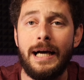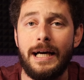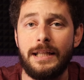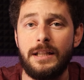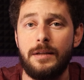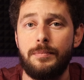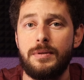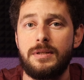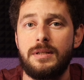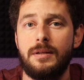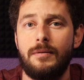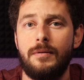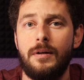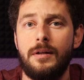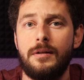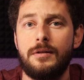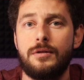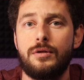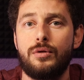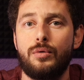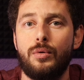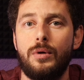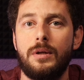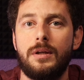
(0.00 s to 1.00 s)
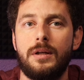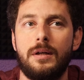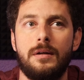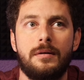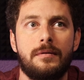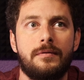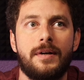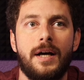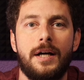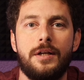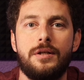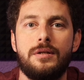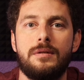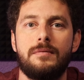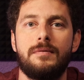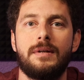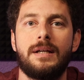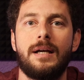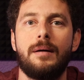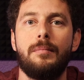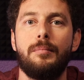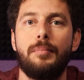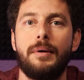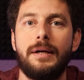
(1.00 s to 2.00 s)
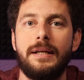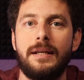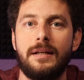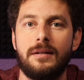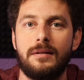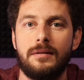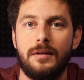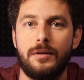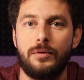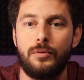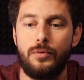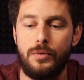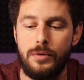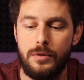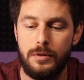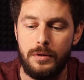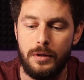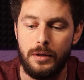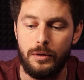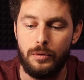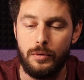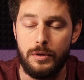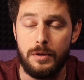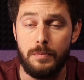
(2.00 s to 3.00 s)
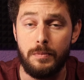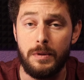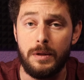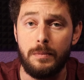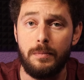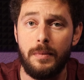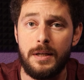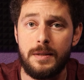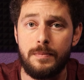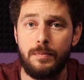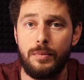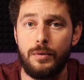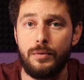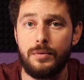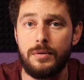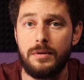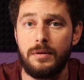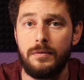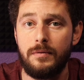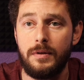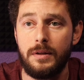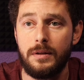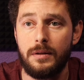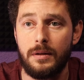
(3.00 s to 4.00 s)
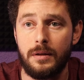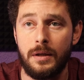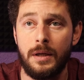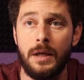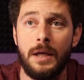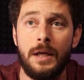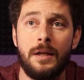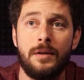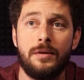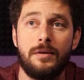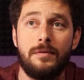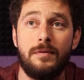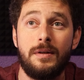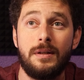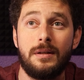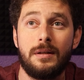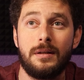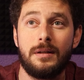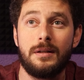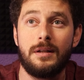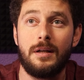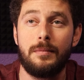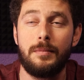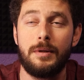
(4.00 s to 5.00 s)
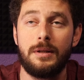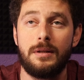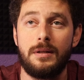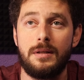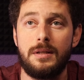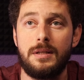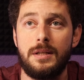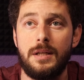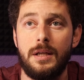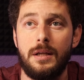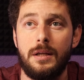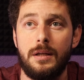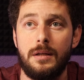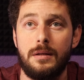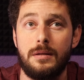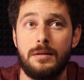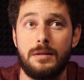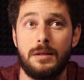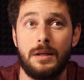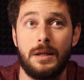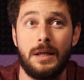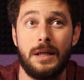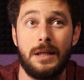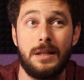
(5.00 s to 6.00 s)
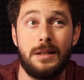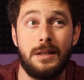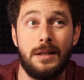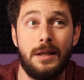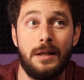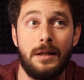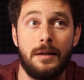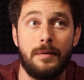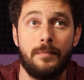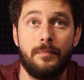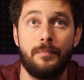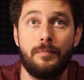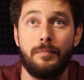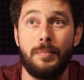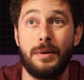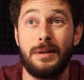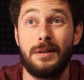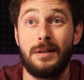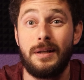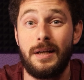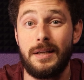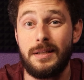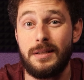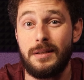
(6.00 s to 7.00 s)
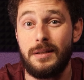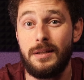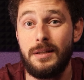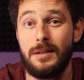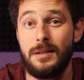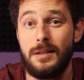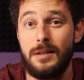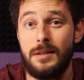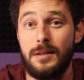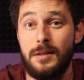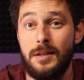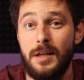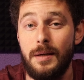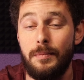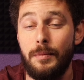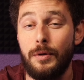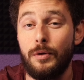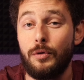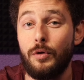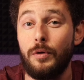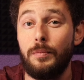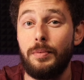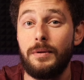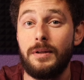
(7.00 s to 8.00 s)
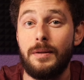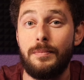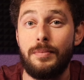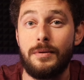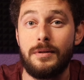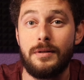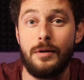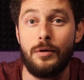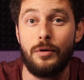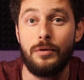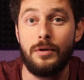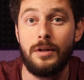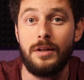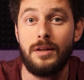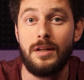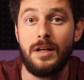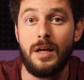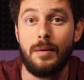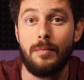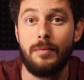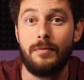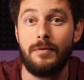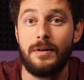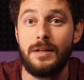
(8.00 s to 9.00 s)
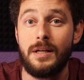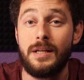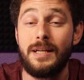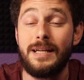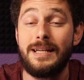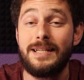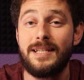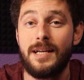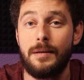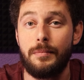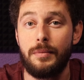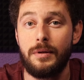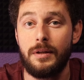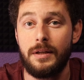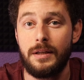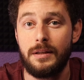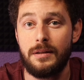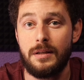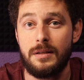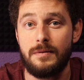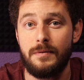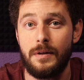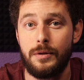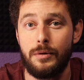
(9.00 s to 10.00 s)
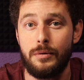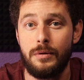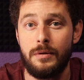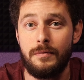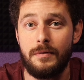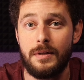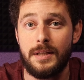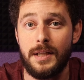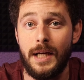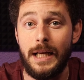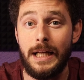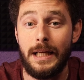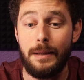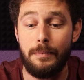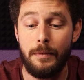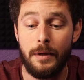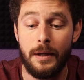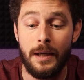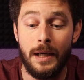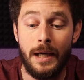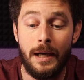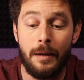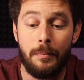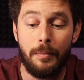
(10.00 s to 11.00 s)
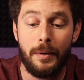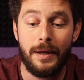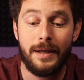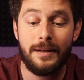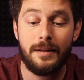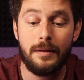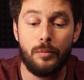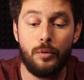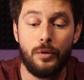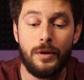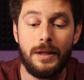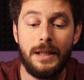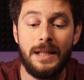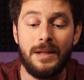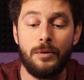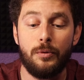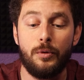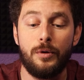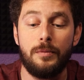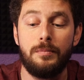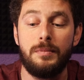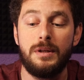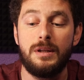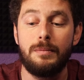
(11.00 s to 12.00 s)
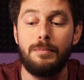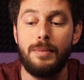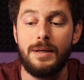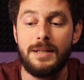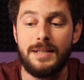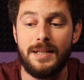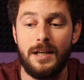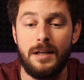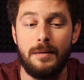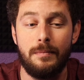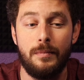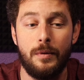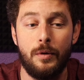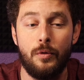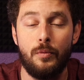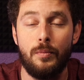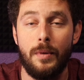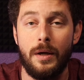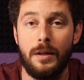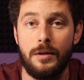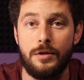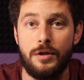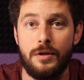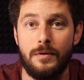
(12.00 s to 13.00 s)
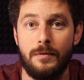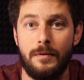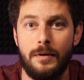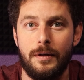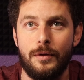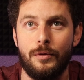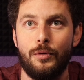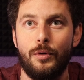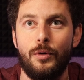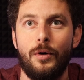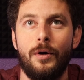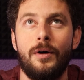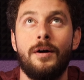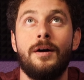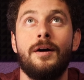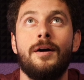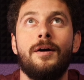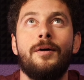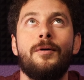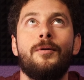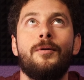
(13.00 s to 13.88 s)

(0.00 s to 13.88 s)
она поставлялась только в качестве компонентной акустики, то есть мидбас плюс твиттер. Твиттеры нам это этой серии заходили под разные системы, но под определенные требования. Нельзя было их назвать универсальными, поэтому и о мидбасах мы умалчивали. Но